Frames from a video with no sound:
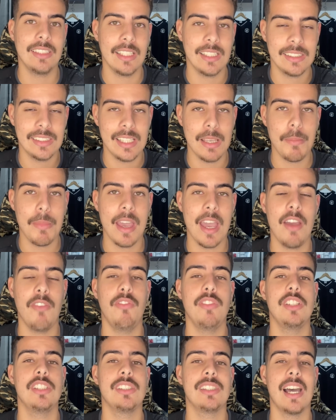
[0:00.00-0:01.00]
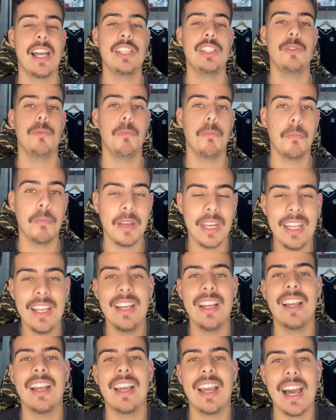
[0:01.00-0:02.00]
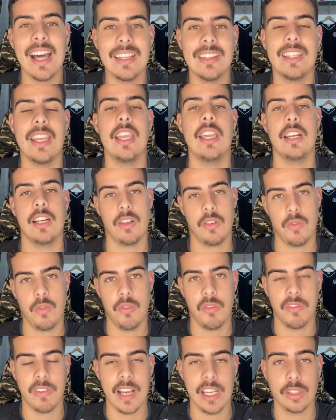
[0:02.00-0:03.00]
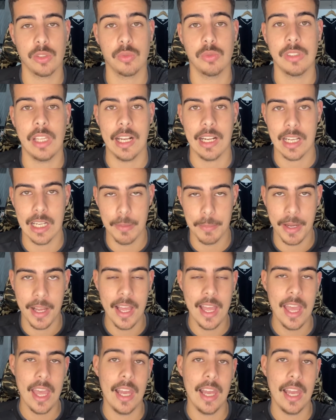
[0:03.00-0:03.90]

que a CBF está de brincadeira com o Vasco da Gama.